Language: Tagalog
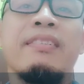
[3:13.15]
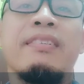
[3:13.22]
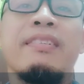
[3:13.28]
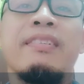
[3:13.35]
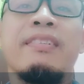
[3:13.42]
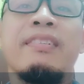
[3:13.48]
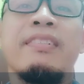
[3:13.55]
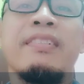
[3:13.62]

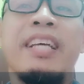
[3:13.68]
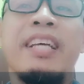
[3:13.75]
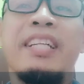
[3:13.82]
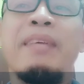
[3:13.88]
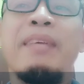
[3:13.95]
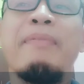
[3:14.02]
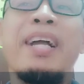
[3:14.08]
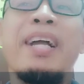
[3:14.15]
So,
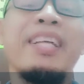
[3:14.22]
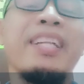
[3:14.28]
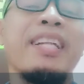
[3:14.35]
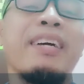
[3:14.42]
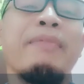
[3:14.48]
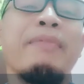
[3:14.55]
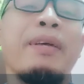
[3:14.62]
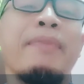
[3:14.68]
na hindi
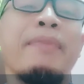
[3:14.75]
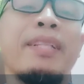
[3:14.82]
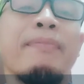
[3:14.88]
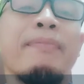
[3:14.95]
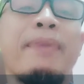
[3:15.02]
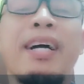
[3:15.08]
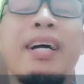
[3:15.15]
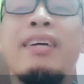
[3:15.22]
baling nang
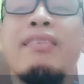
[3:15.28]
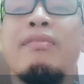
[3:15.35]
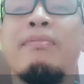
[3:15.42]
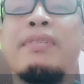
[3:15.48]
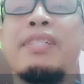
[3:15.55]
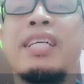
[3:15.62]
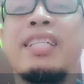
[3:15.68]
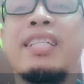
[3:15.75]
may
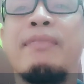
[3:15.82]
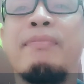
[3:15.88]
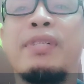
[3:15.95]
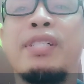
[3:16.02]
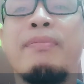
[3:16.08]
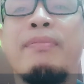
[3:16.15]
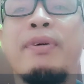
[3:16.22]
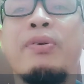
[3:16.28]
matapakan o
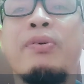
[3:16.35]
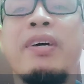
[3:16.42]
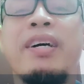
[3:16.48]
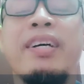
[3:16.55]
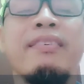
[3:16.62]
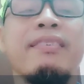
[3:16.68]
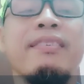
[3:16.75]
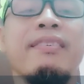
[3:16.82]
masaktan basta
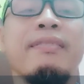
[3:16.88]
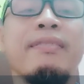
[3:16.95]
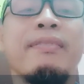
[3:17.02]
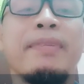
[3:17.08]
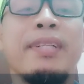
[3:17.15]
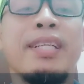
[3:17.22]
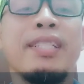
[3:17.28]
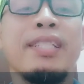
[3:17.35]
makuha
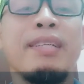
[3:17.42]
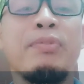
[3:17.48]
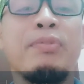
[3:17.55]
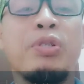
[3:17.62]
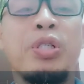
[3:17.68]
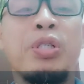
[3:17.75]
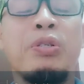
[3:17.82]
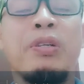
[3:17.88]
yung
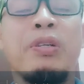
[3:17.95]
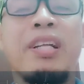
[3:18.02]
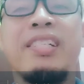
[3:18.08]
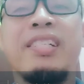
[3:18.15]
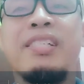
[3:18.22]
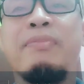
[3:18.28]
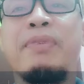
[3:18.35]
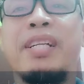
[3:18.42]
matas na
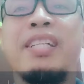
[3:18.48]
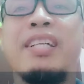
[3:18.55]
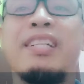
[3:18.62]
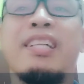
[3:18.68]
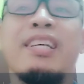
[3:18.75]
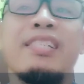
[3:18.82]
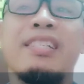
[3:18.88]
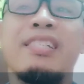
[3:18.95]
posisyon at
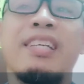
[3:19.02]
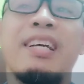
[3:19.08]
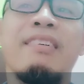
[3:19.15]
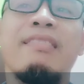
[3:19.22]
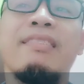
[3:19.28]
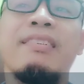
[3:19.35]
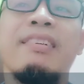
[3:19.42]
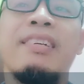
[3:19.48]
syempre tataas
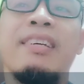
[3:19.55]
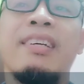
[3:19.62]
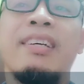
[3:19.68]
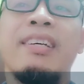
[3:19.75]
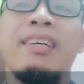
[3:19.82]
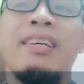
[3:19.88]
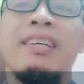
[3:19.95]
ang sahod.